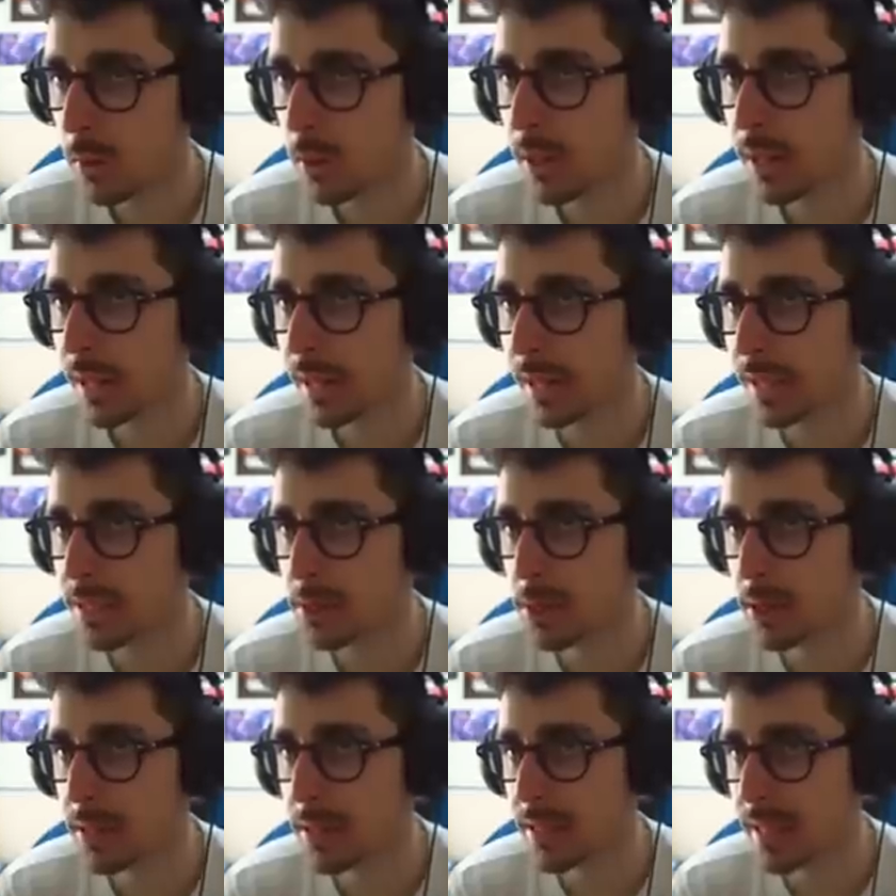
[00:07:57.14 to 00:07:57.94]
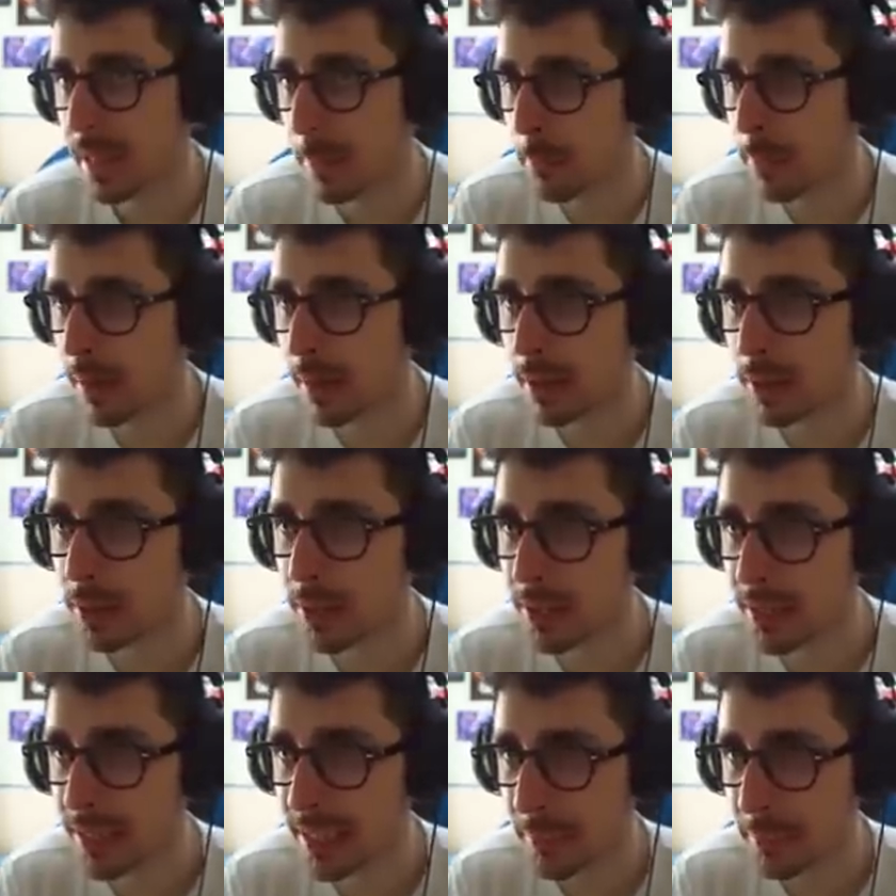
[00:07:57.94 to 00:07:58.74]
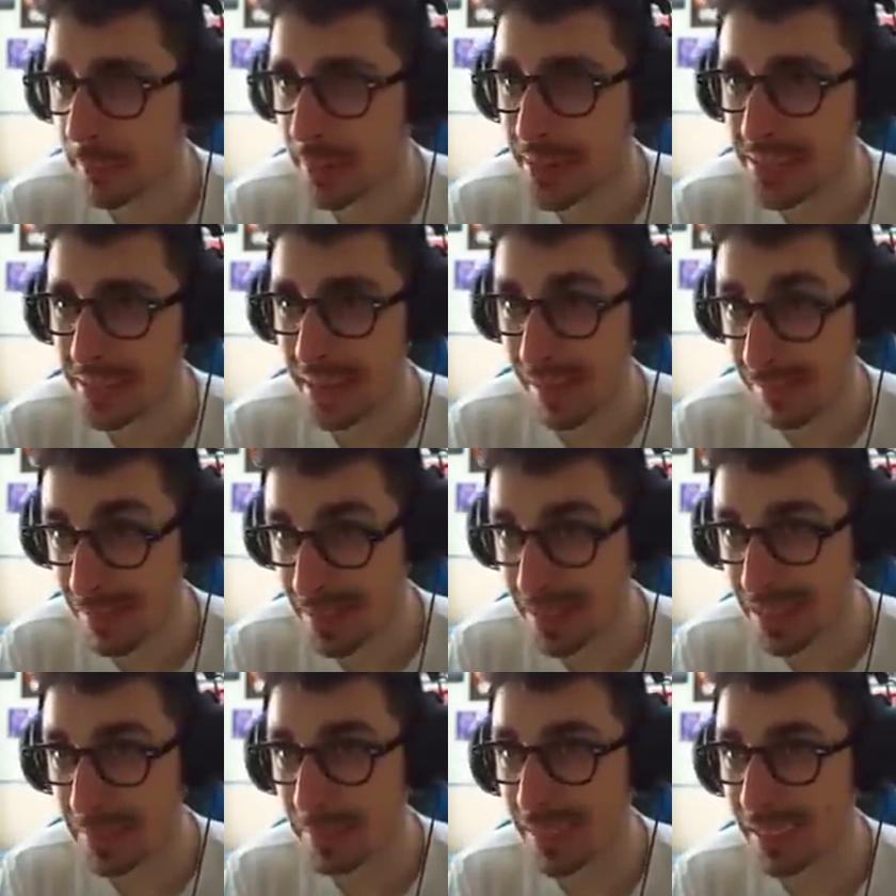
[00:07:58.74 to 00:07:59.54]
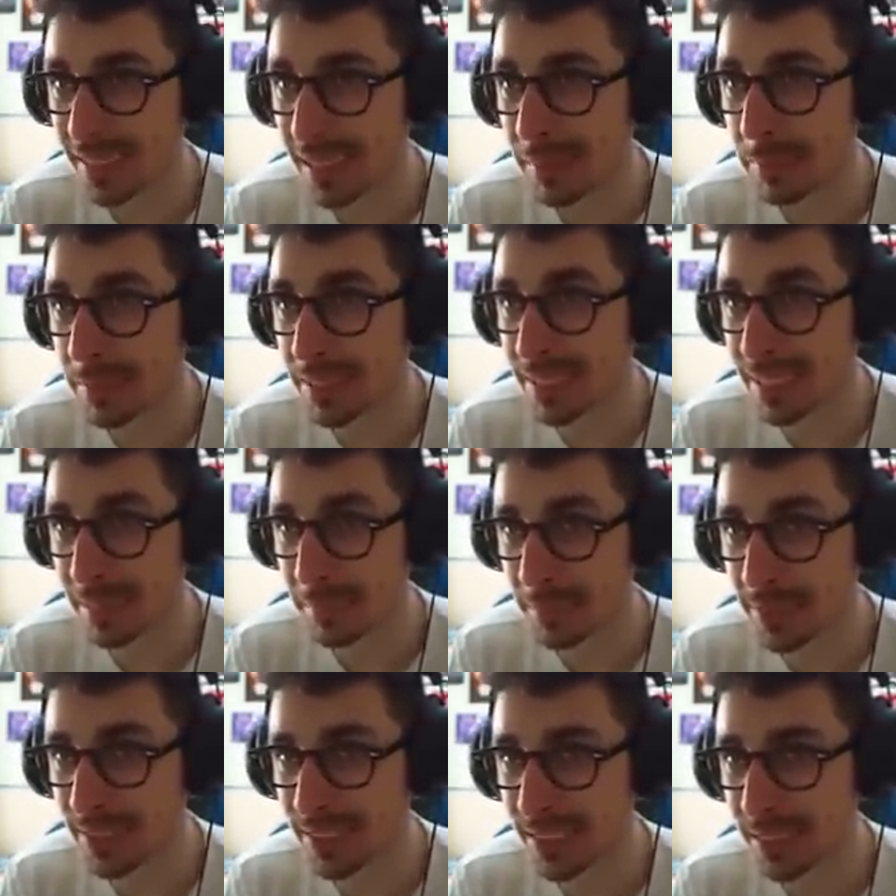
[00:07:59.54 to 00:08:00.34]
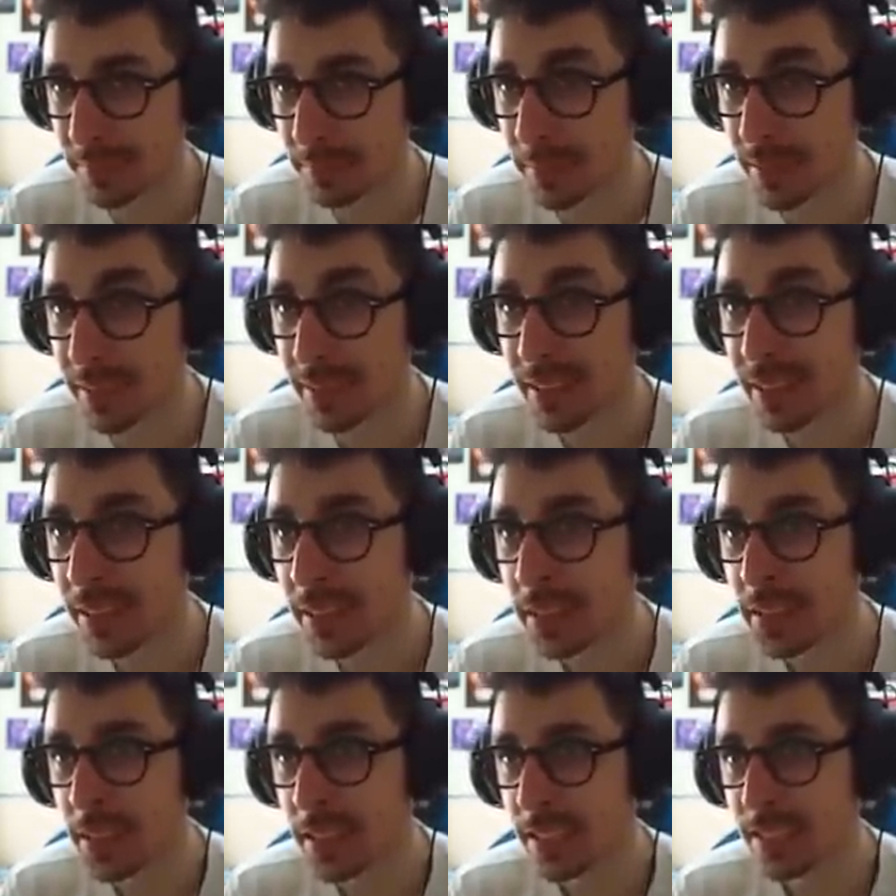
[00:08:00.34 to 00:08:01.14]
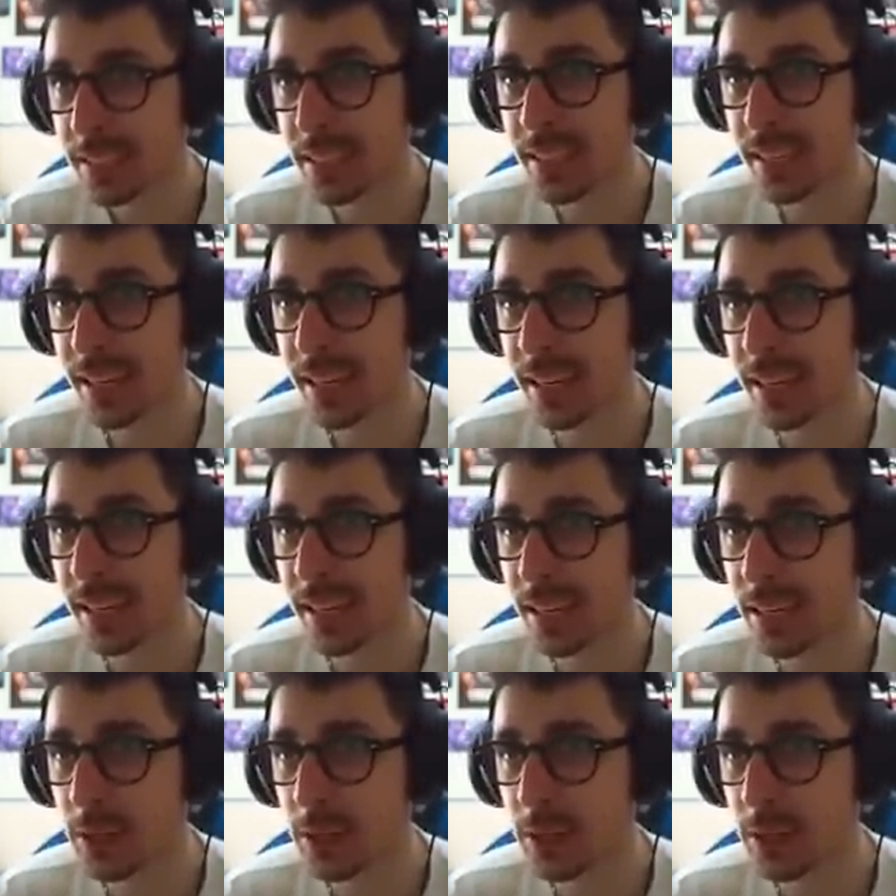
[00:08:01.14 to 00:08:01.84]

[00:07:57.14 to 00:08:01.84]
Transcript: Ok ragazzi, è ora di scappare, è ora di scappare, scappa, scappa, scappa, scappa, scappa. Sì che la,